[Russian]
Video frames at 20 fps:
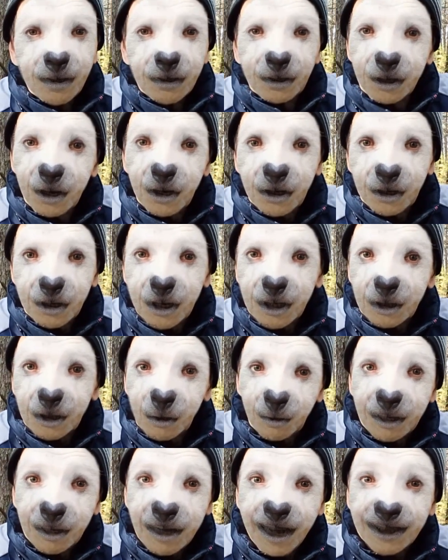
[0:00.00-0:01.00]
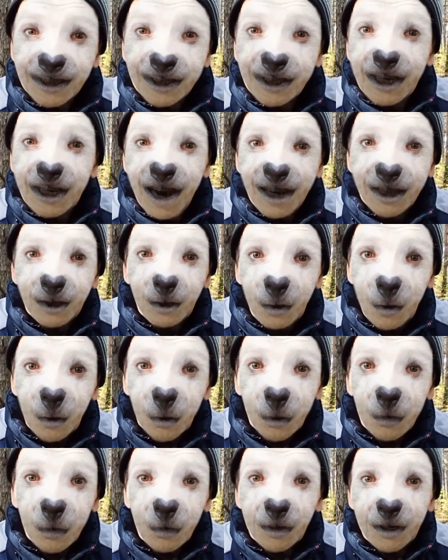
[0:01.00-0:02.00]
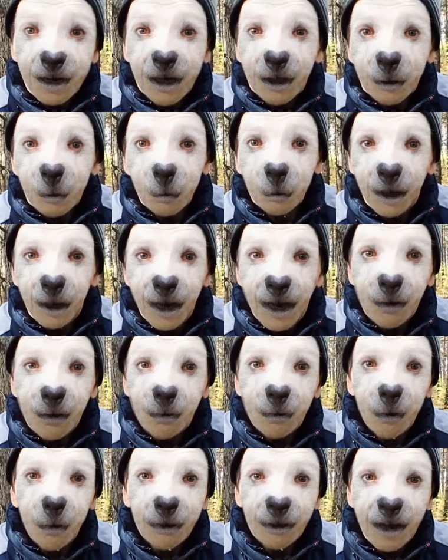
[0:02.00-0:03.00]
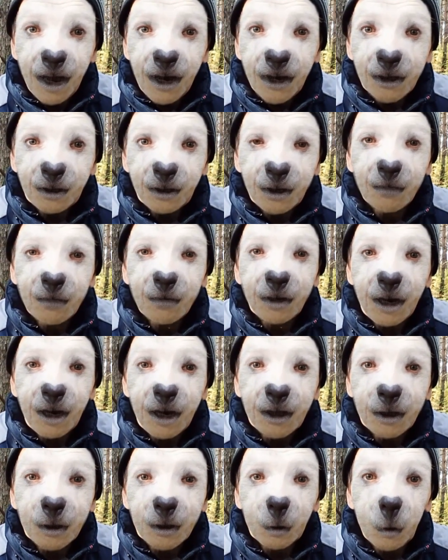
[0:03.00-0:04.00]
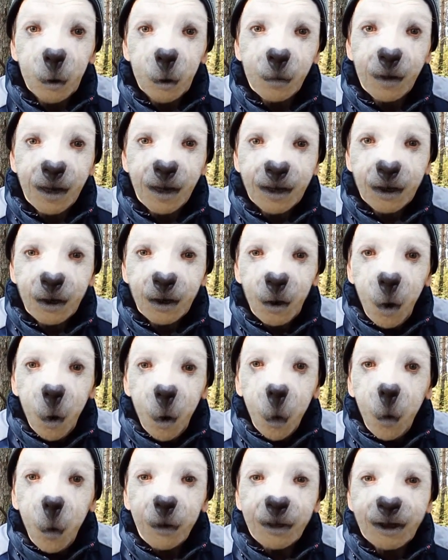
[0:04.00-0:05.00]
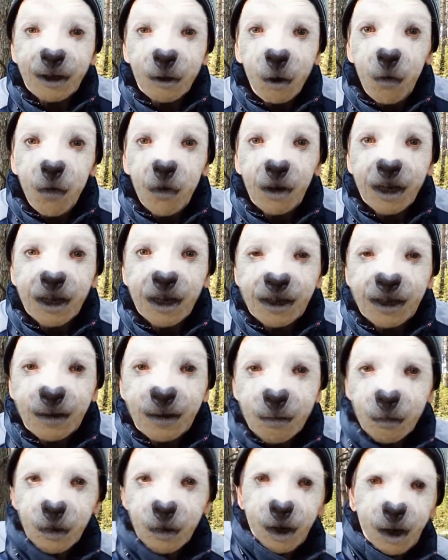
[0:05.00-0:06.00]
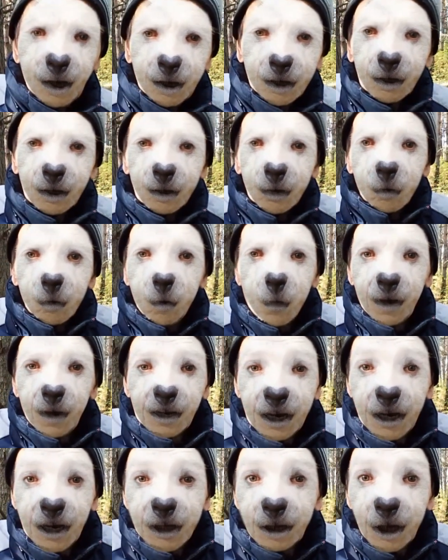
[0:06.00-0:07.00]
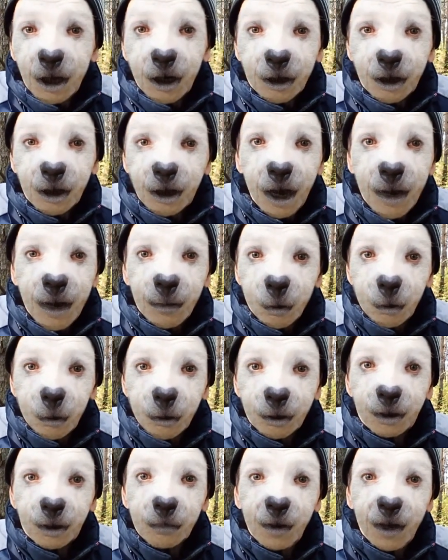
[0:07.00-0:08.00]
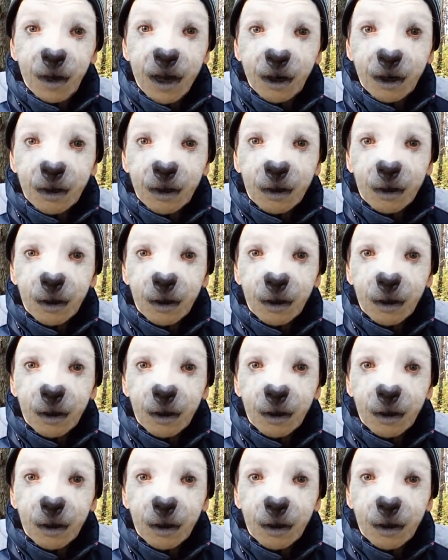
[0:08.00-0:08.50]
Чистят солдаты картошку и рассуждают о тяготах военной службы. Один говорит, «У меня старшина просто зверь,